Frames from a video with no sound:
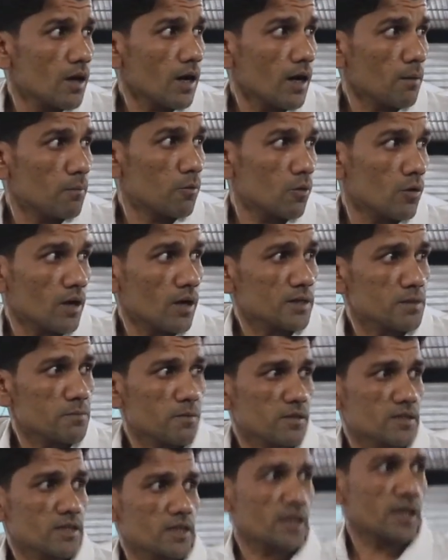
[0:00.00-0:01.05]
अब वो हरी
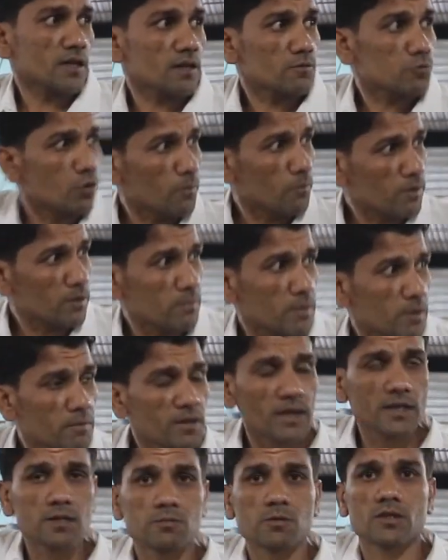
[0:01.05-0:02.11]
पत्ती खाएंगे दोपहर में भी
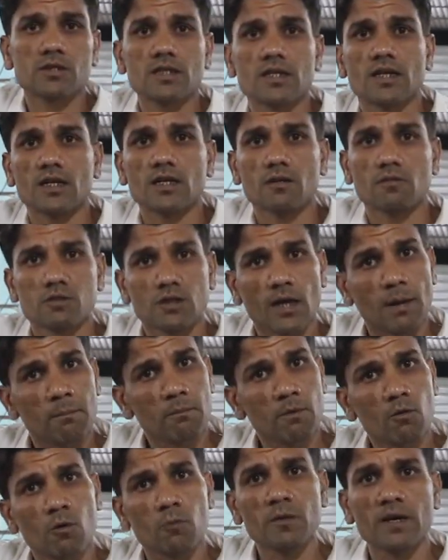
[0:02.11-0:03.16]
हरी पत्ती खाएंगे शाम
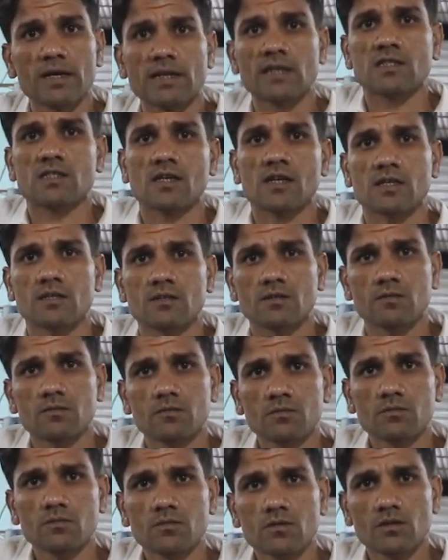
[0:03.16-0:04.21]
में वो भी अनाज खाएंगे
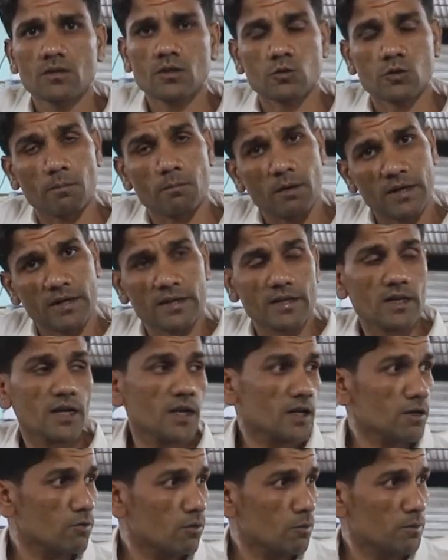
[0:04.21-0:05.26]
अच्छा जब बकरे
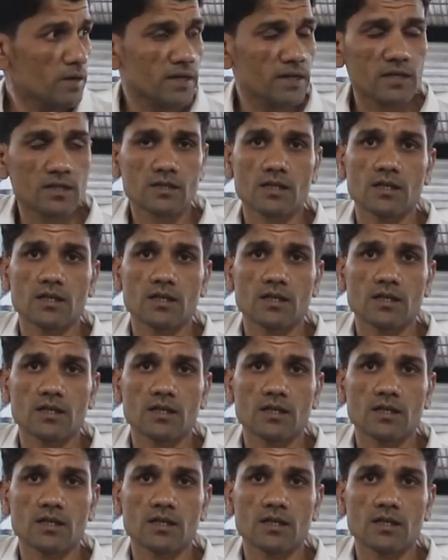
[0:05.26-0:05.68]
खाएंगे वो भी अनाज